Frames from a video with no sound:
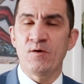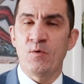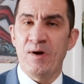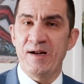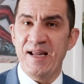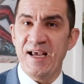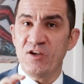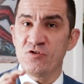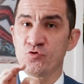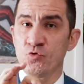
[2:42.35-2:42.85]
no
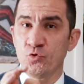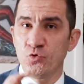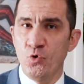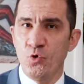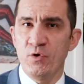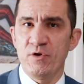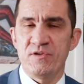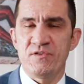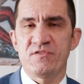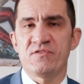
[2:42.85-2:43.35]
anexo
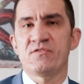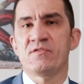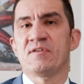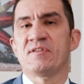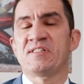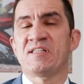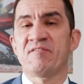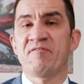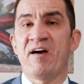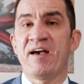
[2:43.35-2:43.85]
2,
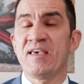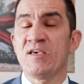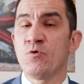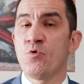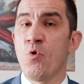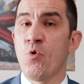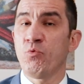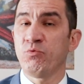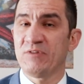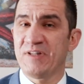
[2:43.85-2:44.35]
você vai
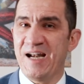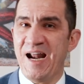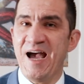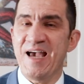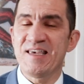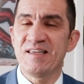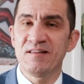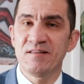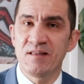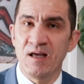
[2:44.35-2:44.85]

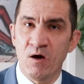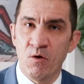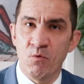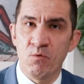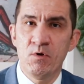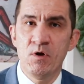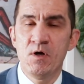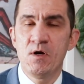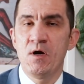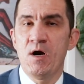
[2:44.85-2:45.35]
encontrar
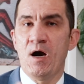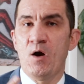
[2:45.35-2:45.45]
então